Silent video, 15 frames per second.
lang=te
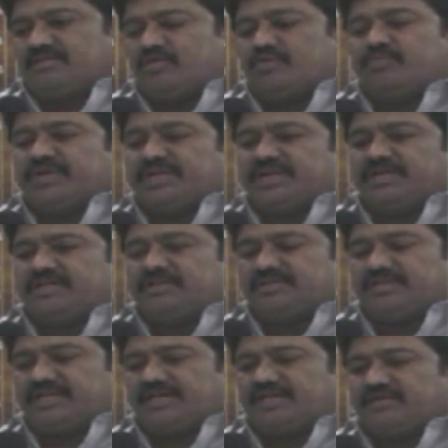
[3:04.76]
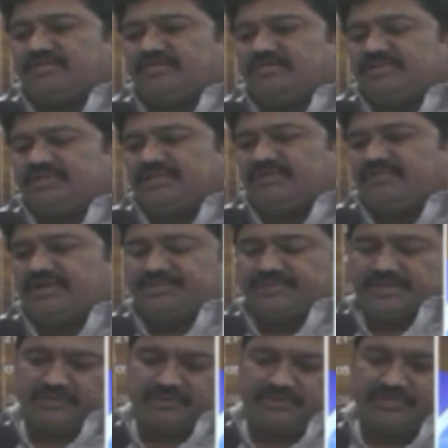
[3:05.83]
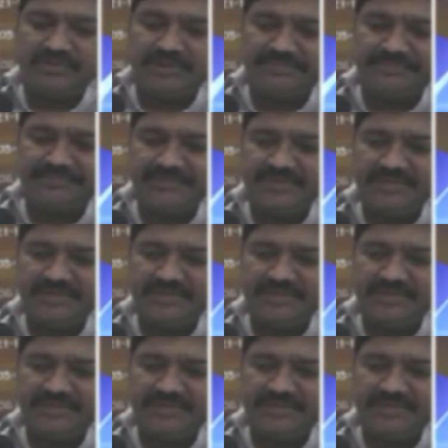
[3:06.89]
గ్రౌండ్ బుకింగ్ టికెట్లు ఇవ్వడం జరుగుతుంది